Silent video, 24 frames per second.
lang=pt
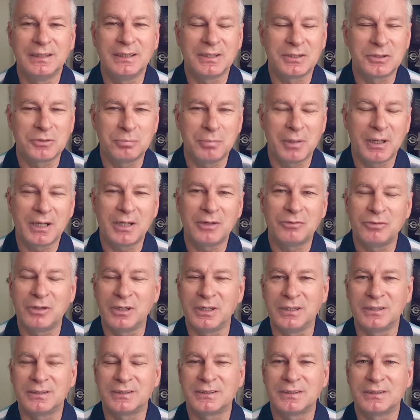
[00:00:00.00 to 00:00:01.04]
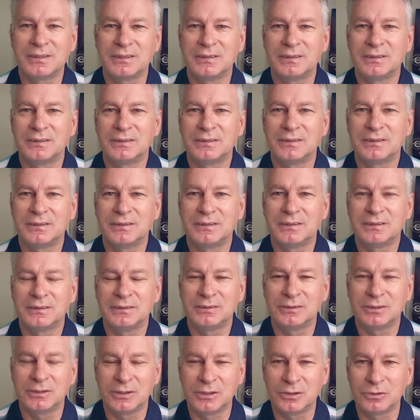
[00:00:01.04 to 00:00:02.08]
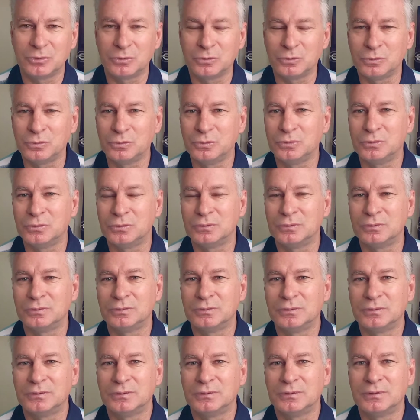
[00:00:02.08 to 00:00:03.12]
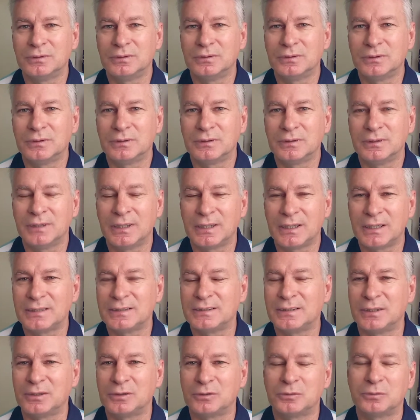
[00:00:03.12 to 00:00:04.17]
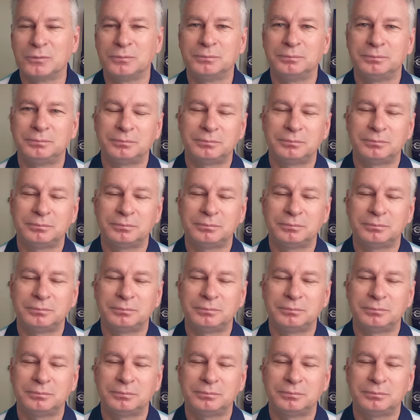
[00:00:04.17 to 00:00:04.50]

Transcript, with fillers: e espera a vez de que tudo dará certo.